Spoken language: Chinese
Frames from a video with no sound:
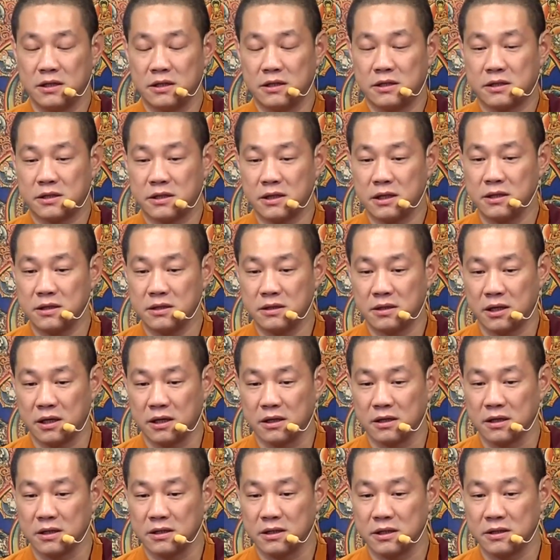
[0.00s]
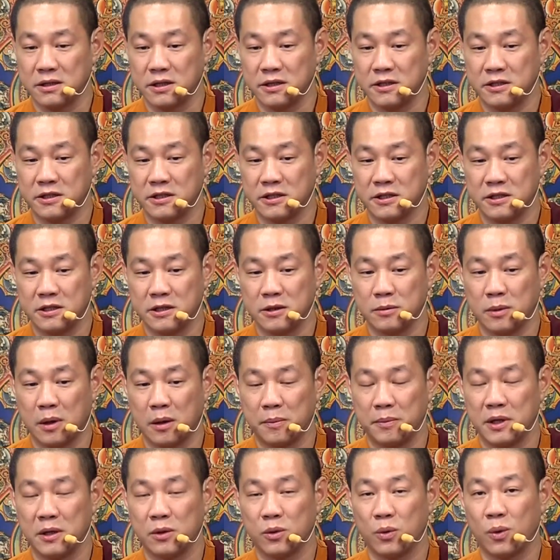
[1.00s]
深层的这些习气毛
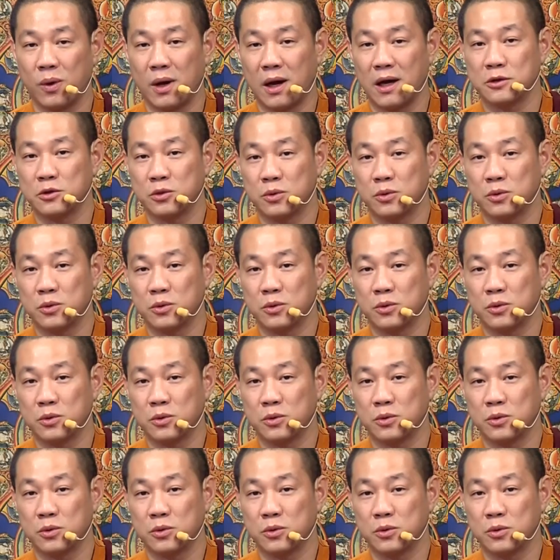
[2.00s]
病挖